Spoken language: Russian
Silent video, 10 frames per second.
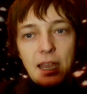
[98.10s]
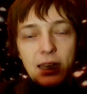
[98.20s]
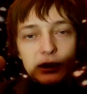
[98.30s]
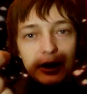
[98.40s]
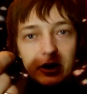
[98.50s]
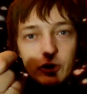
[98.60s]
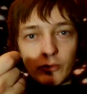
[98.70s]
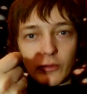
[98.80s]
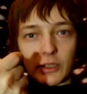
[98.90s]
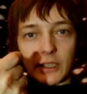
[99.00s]

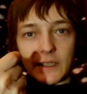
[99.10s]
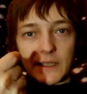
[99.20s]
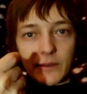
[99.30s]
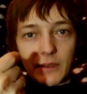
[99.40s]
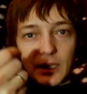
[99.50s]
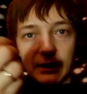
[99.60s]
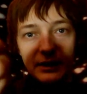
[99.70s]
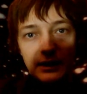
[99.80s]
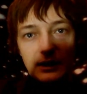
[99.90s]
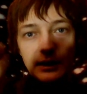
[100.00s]
отраженный свет,
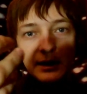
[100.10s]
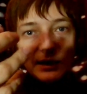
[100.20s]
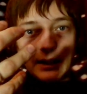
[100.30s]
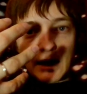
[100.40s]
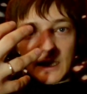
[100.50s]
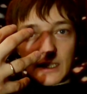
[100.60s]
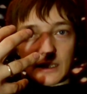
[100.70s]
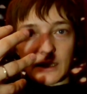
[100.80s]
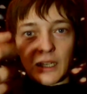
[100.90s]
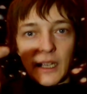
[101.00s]

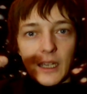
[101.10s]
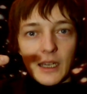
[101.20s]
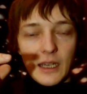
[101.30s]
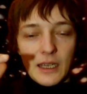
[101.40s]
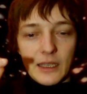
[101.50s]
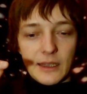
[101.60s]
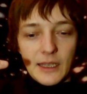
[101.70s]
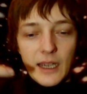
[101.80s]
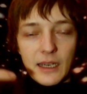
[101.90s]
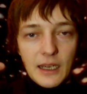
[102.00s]
рассеянный э,
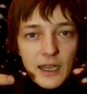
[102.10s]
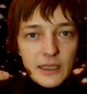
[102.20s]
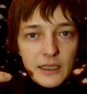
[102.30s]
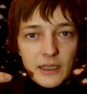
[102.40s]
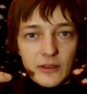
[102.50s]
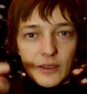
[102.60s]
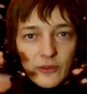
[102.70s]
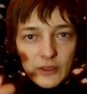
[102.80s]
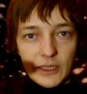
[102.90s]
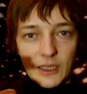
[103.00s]
на кадре, на
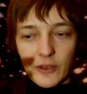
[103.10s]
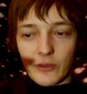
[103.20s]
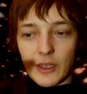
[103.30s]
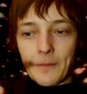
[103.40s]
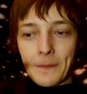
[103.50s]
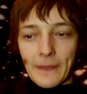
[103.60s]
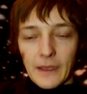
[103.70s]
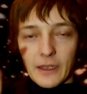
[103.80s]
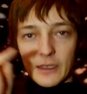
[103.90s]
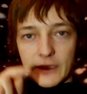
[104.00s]
фотографии –
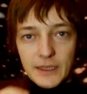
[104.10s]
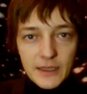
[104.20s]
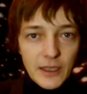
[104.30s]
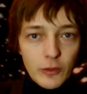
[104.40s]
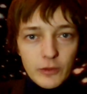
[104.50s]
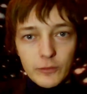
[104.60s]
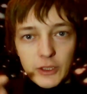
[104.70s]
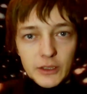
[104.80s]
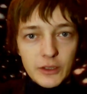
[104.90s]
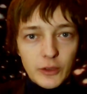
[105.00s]
Э, создает
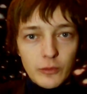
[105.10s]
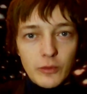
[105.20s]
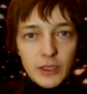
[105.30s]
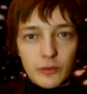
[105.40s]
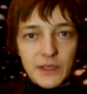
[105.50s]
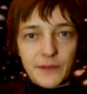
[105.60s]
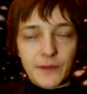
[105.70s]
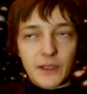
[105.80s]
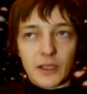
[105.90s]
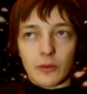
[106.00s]
вот этот круг, эту
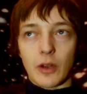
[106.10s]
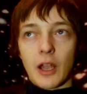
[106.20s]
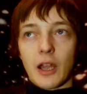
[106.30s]
сферу.